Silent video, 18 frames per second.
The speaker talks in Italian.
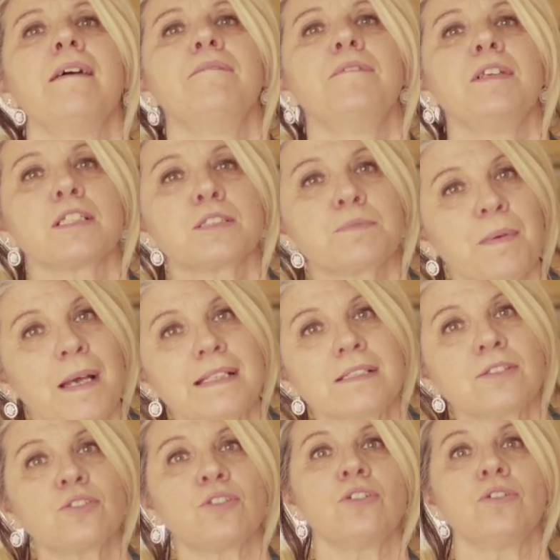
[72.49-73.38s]
Vi
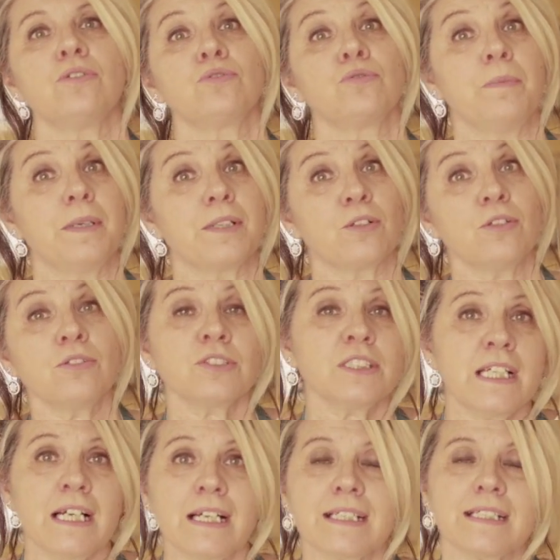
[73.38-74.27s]
aspetto
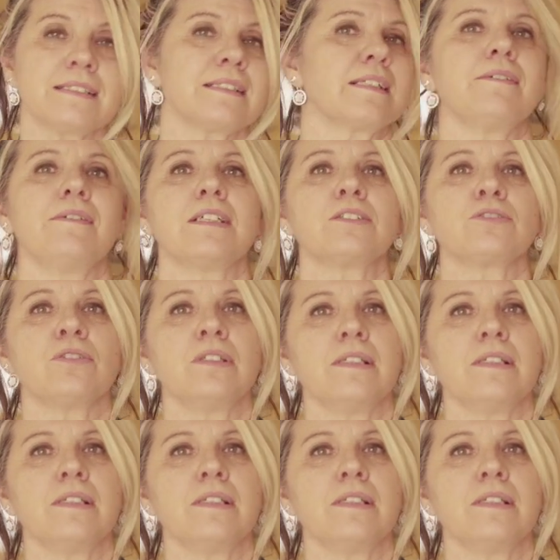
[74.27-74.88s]
numerosi anche attraverso